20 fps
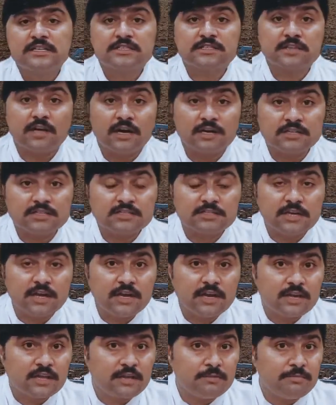सात
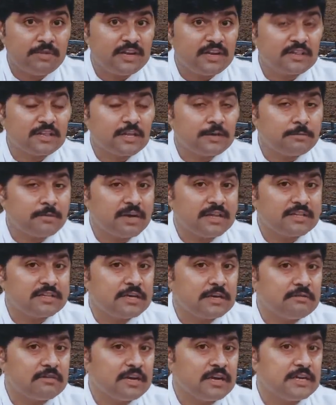साल की मेहनत के बाद
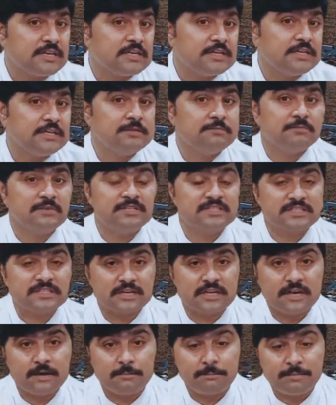ये वैरायटी
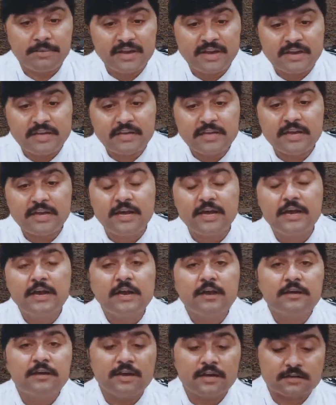मंजर आम पे आई है
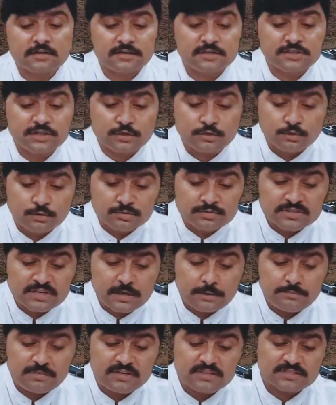डॉक्टर यकूब
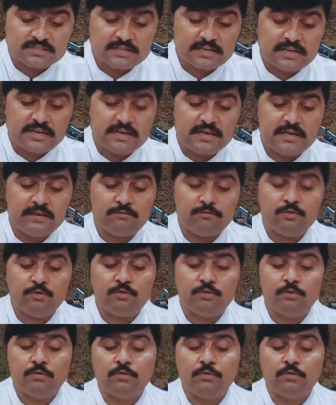साहब इसके वो